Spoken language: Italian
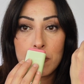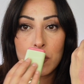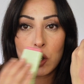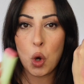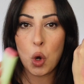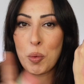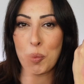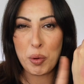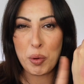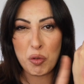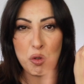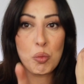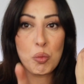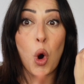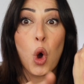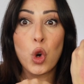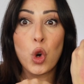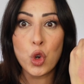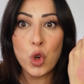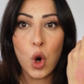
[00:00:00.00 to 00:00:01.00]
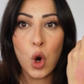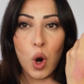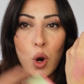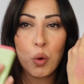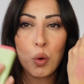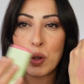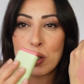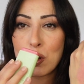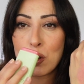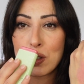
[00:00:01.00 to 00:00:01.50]
come profumo no,
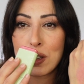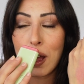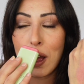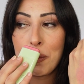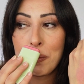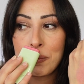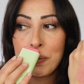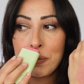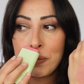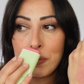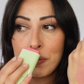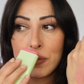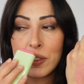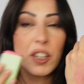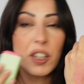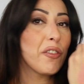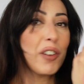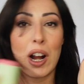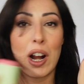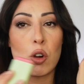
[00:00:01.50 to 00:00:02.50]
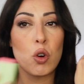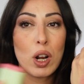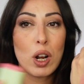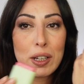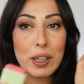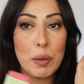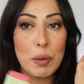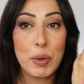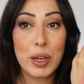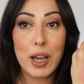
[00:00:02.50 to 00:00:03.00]
questo sa di fragola
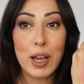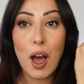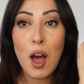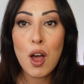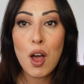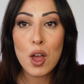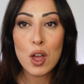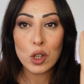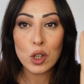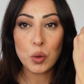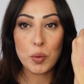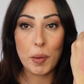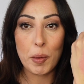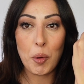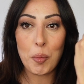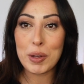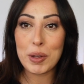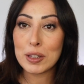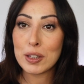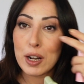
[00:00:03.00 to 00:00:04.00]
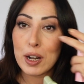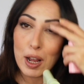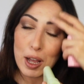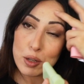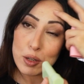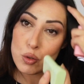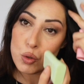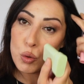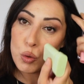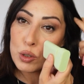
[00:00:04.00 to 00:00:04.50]
chimica, dobbiamo mettere
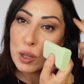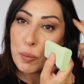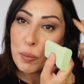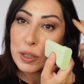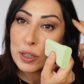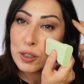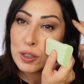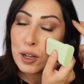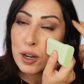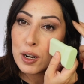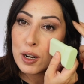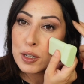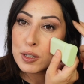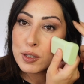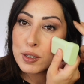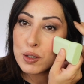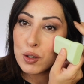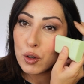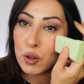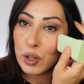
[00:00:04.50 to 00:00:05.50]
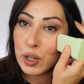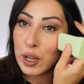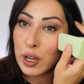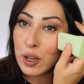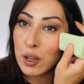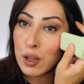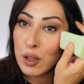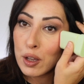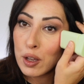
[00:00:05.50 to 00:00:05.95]
assolutamente in relazione